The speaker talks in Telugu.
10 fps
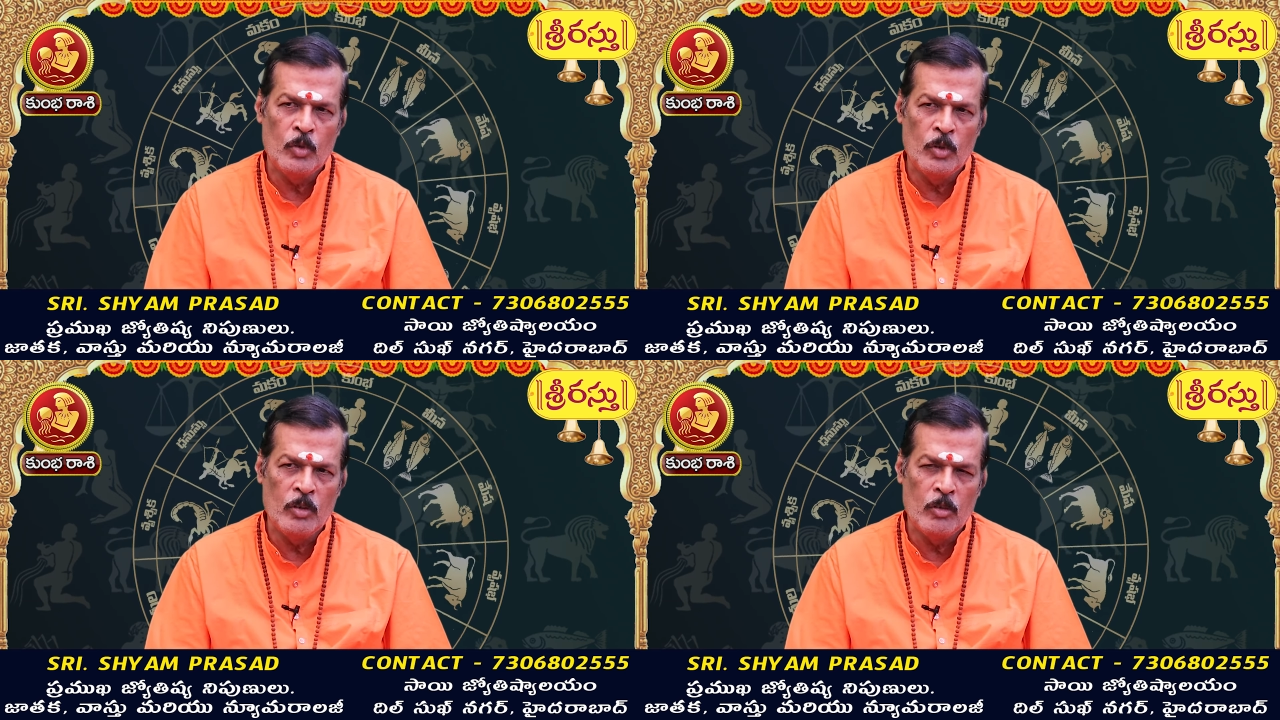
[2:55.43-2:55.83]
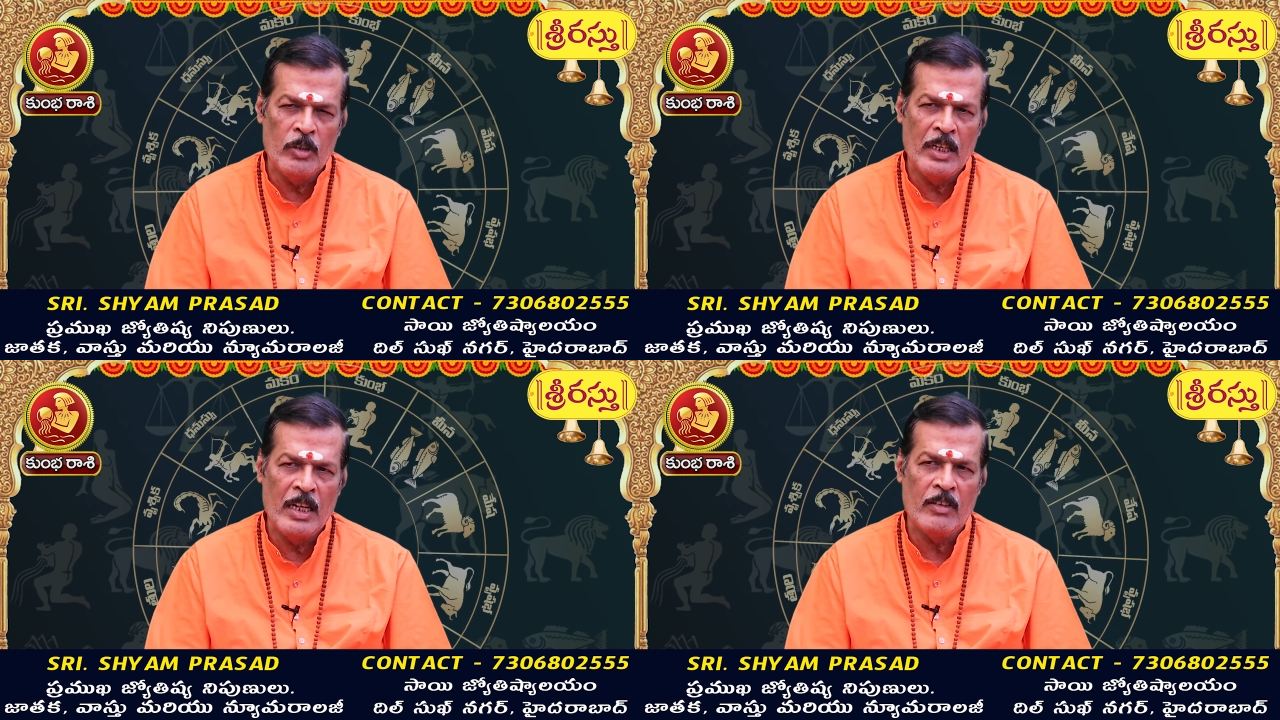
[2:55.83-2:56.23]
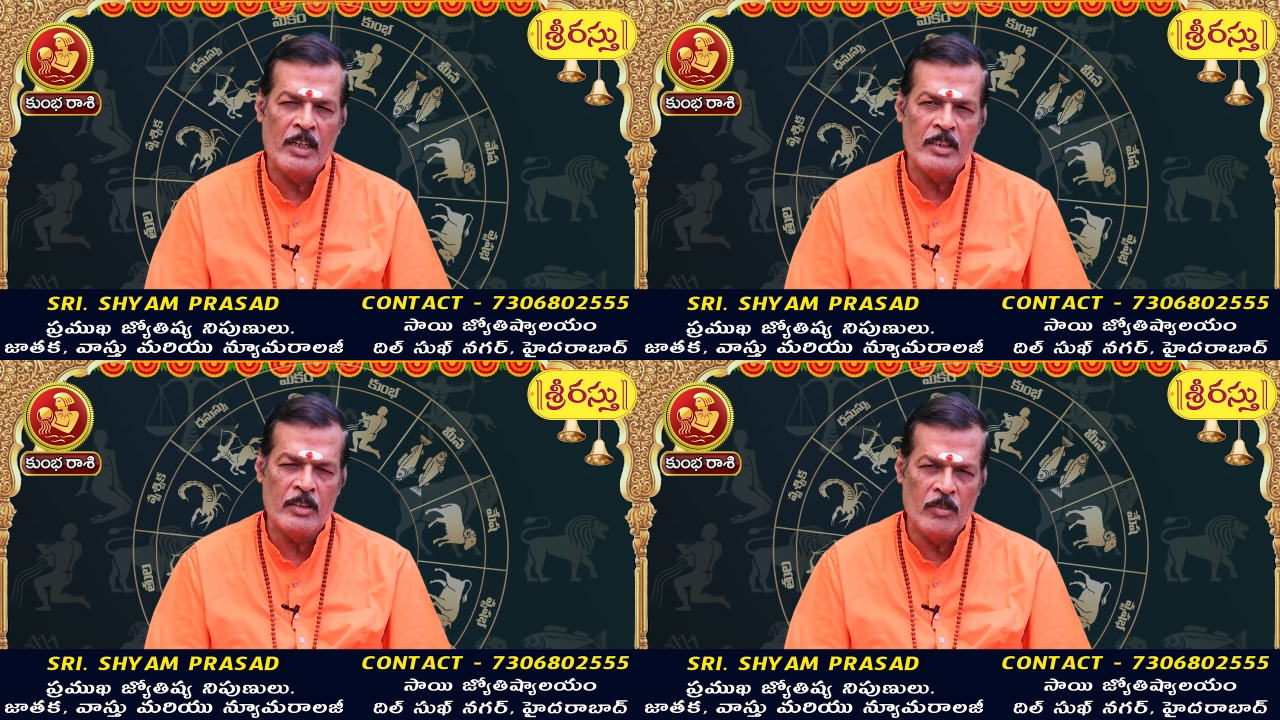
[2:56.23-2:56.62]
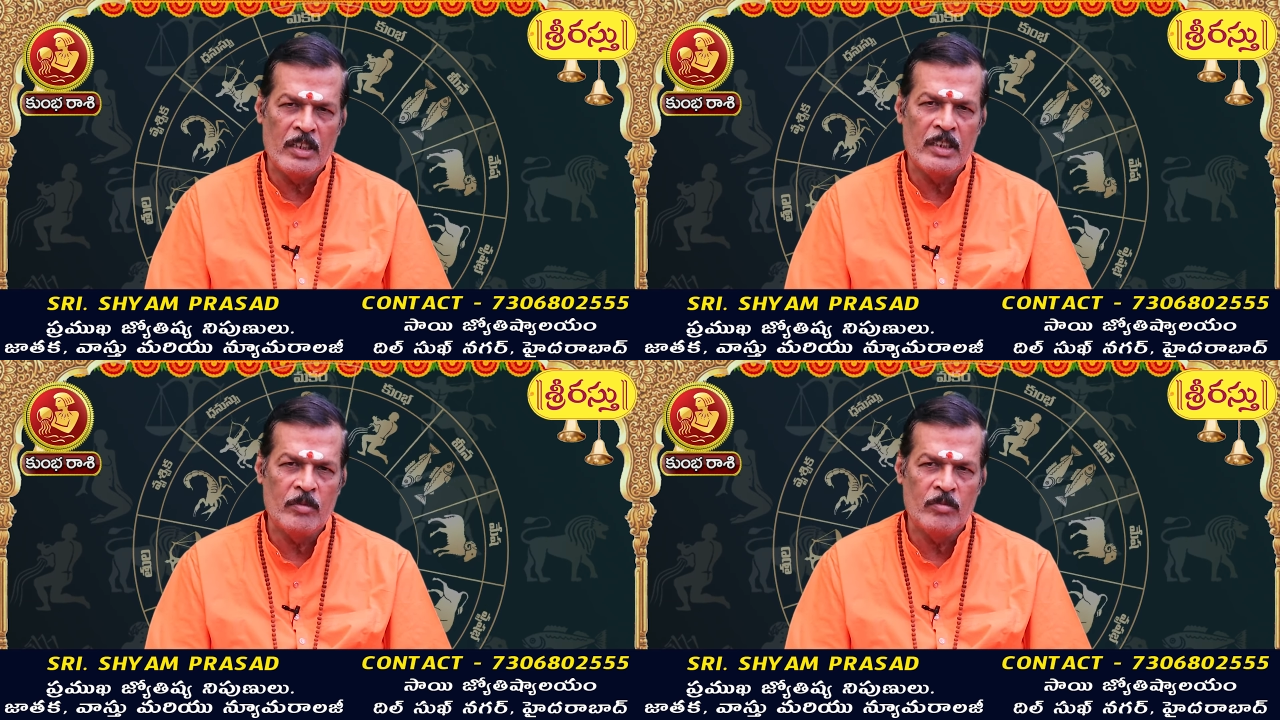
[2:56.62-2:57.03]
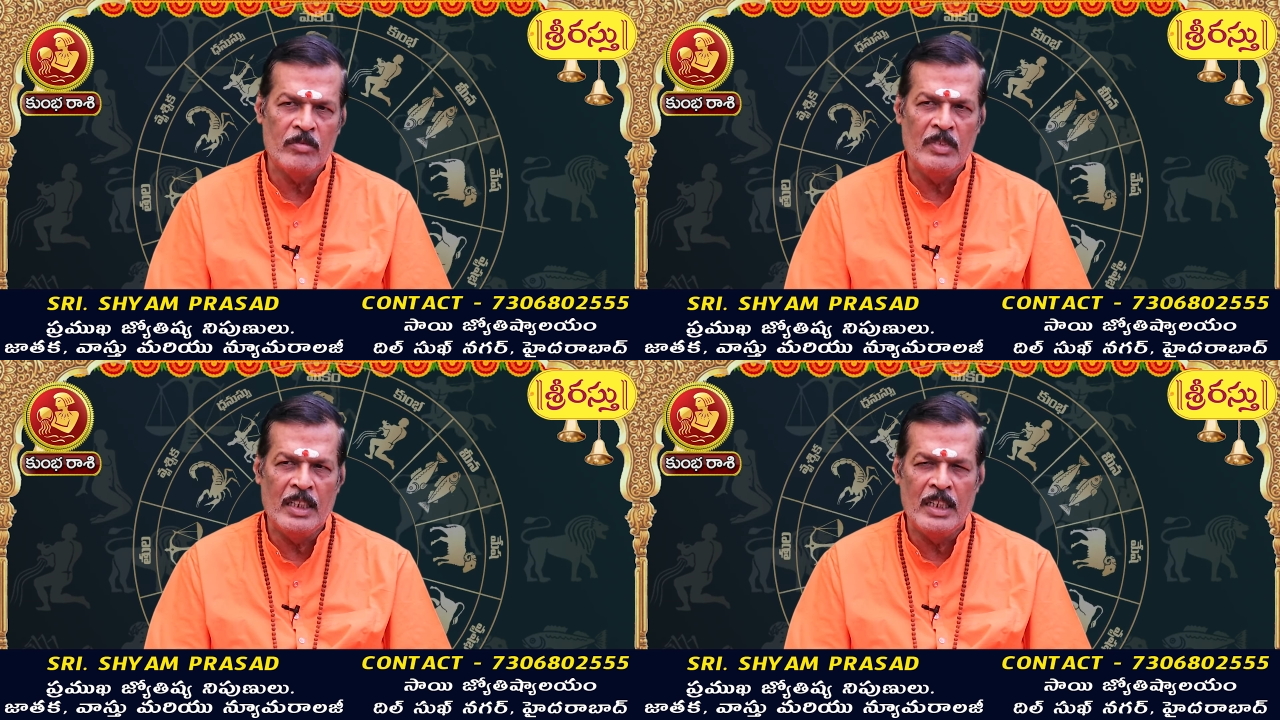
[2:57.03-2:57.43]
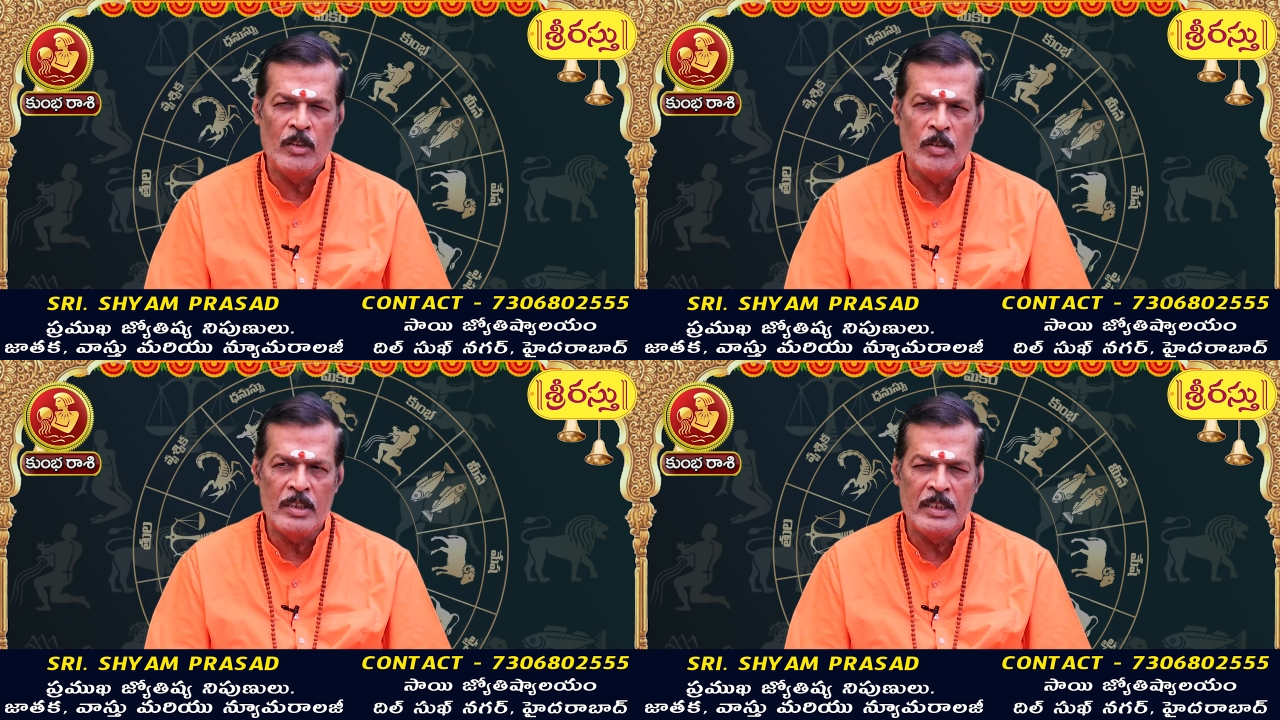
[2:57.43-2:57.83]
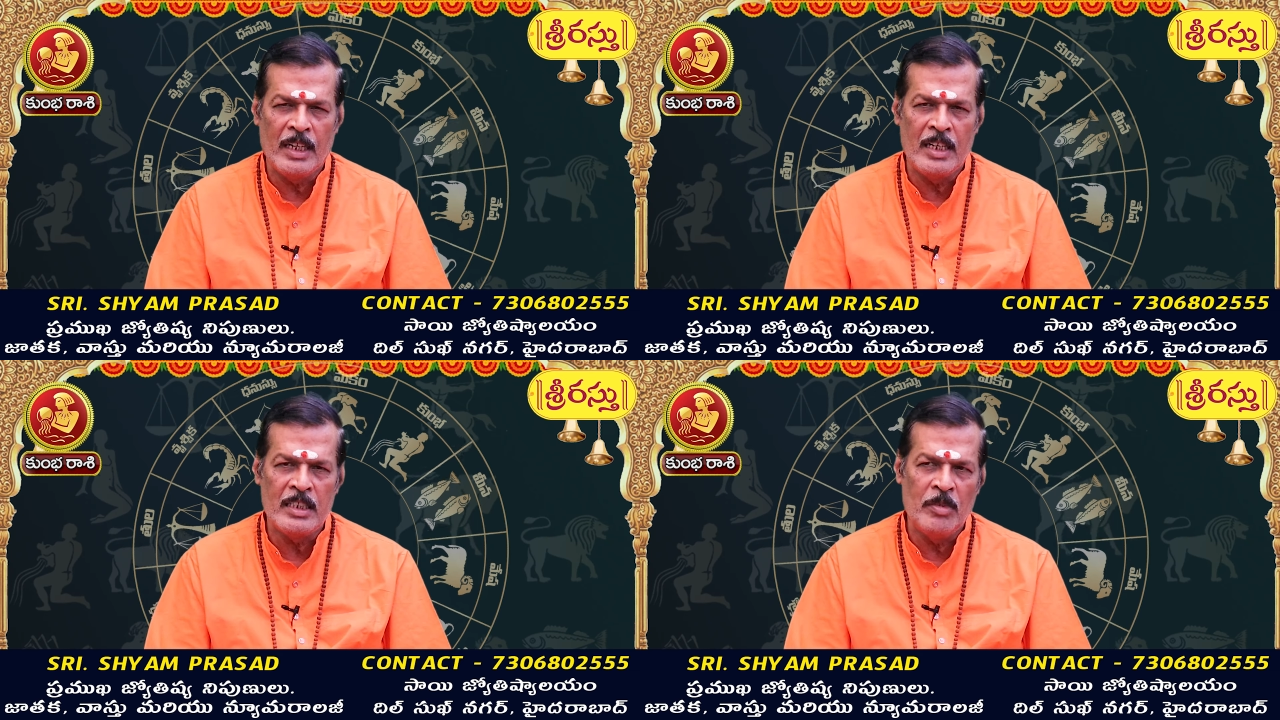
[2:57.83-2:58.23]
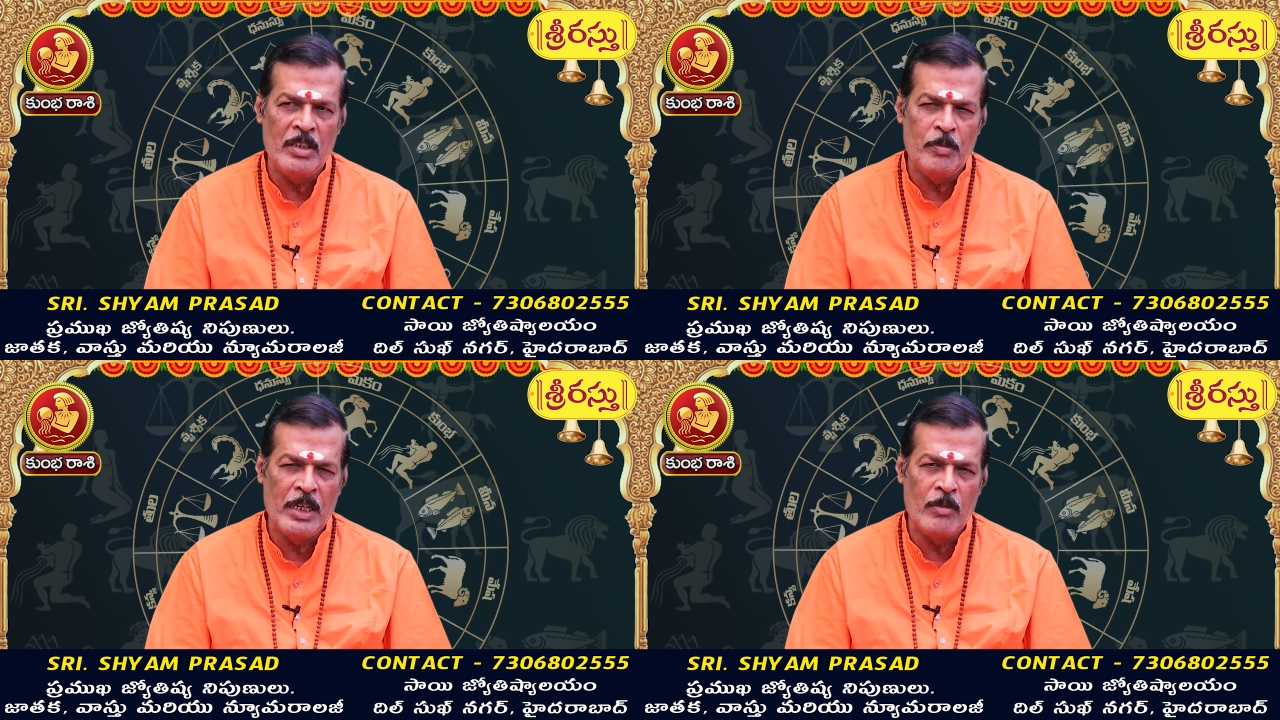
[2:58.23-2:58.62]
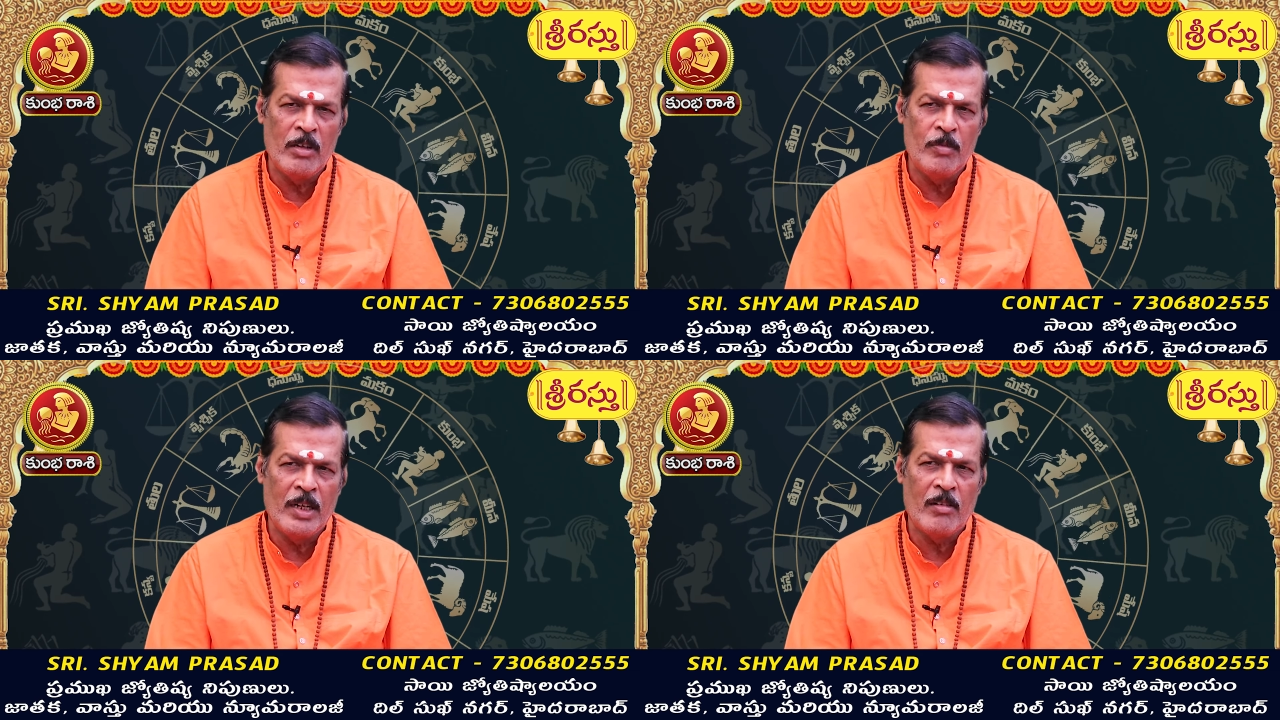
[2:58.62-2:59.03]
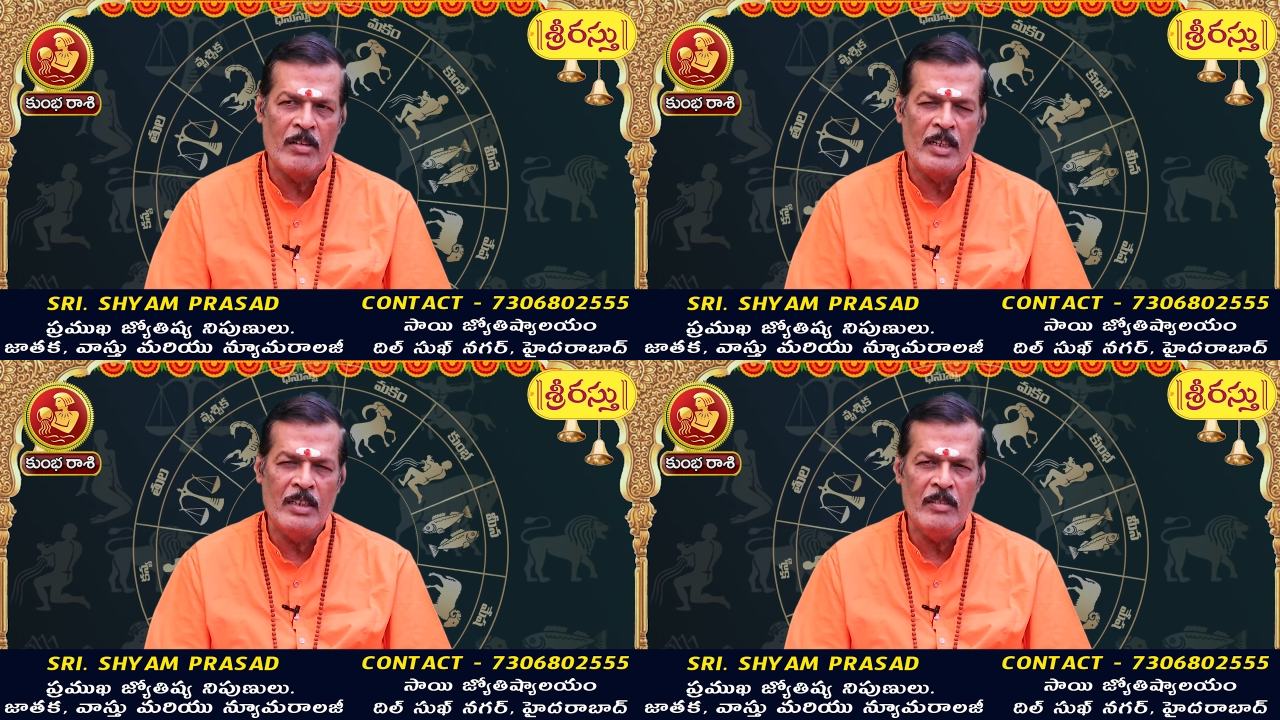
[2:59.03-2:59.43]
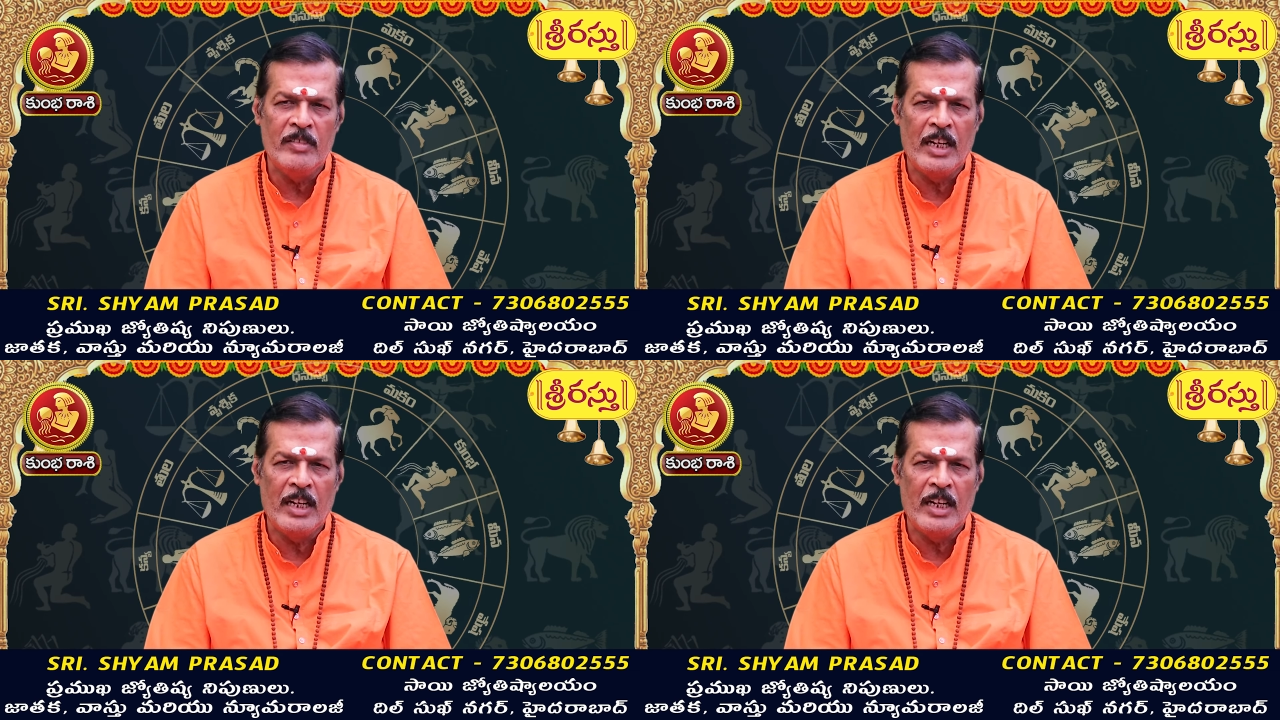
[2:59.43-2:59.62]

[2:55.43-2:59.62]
కొనుక్కునే అవకాశం ఉన్నది లేదంటే ఒక స్థిరాస్తి మీద పెట్టుబడి పెట్టడం కానీ